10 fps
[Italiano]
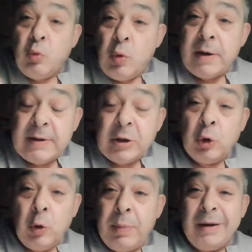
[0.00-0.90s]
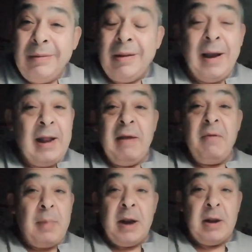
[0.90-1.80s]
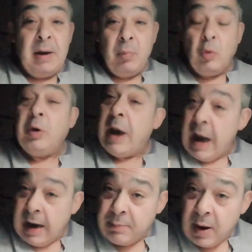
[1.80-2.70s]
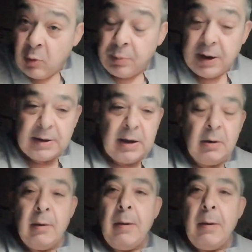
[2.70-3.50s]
queste sono partite che devi prendere i punti e abbiamo presi.